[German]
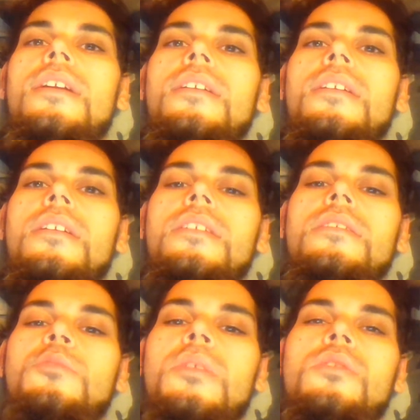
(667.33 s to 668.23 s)
darstellen
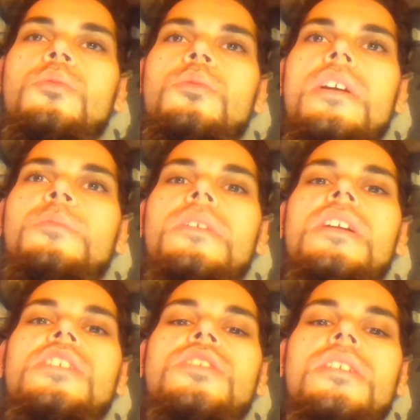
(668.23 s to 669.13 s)
kann. Also
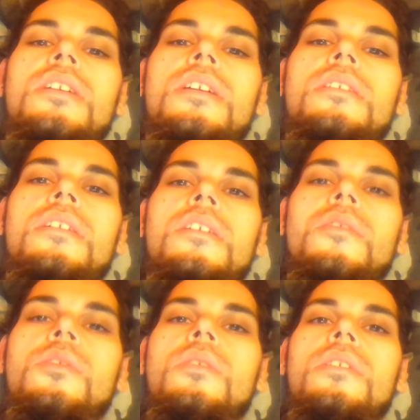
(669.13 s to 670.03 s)
das
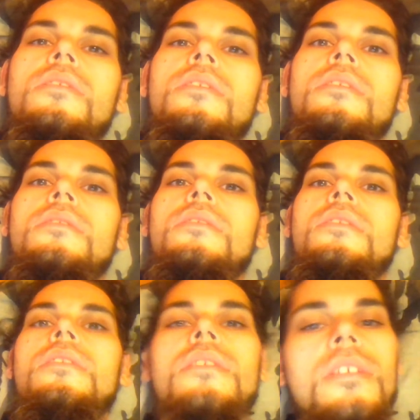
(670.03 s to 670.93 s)
krasseste ist zum
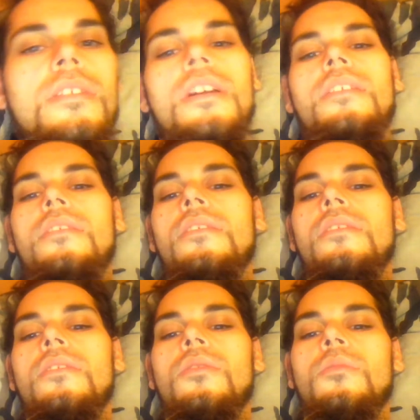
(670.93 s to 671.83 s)
erstmal erreichen,
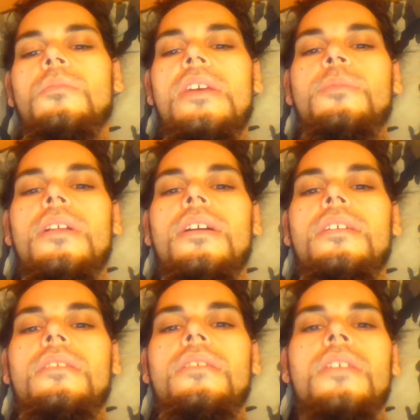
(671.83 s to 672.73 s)
wo, man
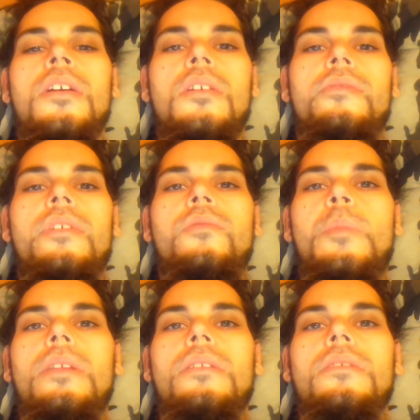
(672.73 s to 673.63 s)
mehrere Jahre
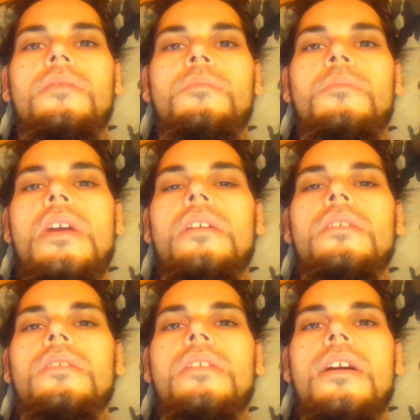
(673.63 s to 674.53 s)
oder auch Jahrzehnte
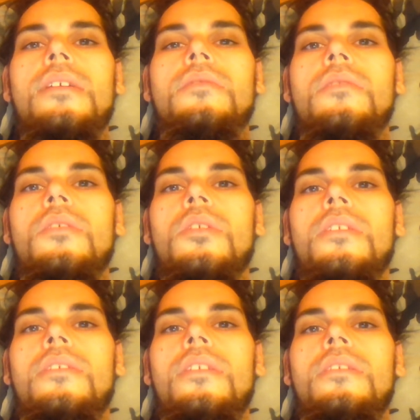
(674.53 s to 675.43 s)
drin
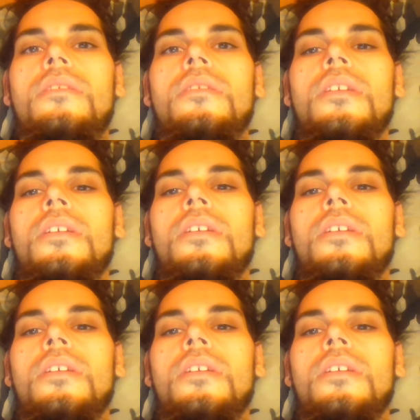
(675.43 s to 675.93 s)
bleiben kann